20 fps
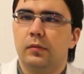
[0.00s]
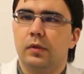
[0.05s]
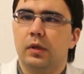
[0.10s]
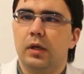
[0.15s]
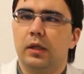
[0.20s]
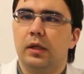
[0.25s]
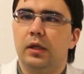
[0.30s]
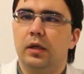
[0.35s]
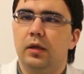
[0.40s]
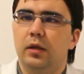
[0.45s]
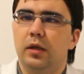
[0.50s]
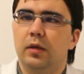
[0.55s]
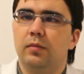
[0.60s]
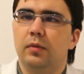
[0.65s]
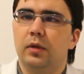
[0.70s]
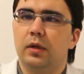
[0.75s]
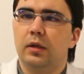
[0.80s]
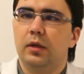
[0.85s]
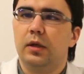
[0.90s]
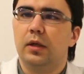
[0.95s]
какие
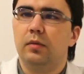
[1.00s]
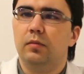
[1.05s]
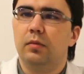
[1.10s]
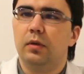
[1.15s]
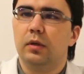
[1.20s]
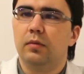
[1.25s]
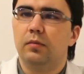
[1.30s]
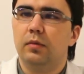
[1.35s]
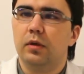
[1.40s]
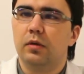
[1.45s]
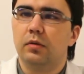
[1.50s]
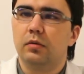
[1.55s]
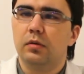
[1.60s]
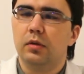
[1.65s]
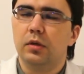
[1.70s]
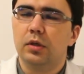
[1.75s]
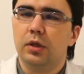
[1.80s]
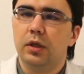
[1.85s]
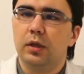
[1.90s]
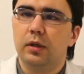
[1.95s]
темы хотели бы от меня
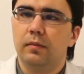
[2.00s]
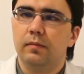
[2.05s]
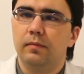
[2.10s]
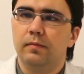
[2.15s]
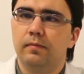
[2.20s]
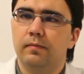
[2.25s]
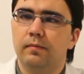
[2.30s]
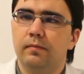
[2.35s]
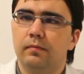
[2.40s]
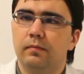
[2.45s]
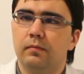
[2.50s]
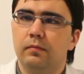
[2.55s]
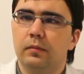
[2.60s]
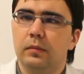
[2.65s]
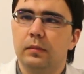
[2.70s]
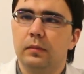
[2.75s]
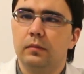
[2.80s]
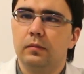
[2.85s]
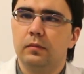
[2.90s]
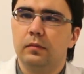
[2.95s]
услышать.
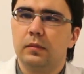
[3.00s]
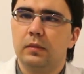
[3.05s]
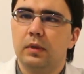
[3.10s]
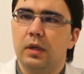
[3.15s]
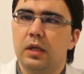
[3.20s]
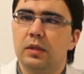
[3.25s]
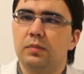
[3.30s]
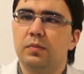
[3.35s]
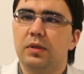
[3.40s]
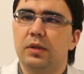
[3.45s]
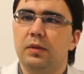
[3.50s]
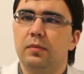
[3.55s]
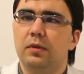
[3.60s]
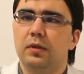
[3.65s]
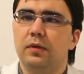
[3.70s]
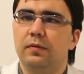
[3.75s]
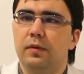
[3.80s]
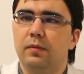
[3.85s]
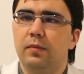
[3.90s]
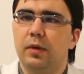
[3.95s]
Спасибо
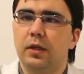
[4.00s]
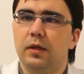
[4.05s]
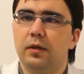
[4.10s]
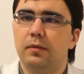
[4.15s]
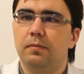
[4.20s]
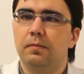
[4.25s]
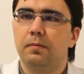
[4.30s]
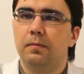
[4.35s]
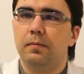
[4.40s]
за внимание.